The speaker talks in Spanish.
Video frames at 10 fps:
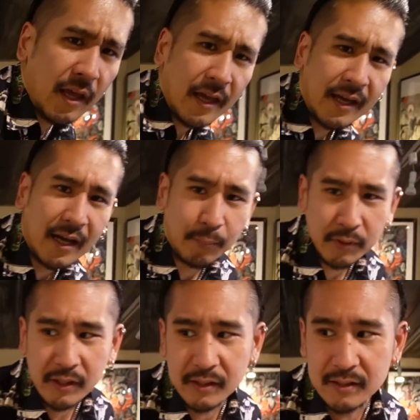En
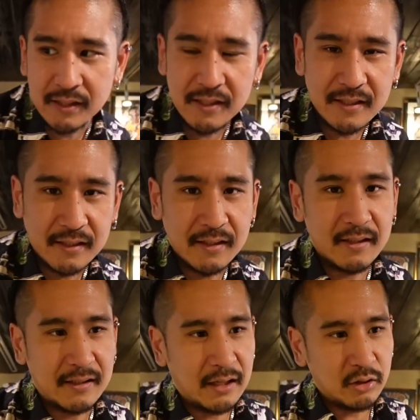Japón eh, se dice
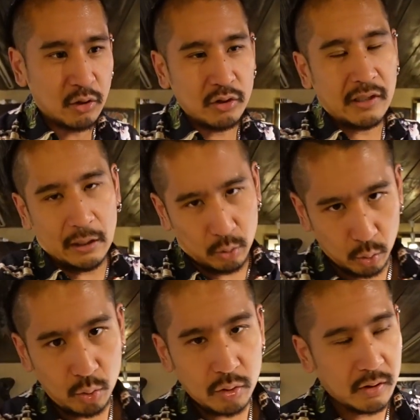tanto tatú,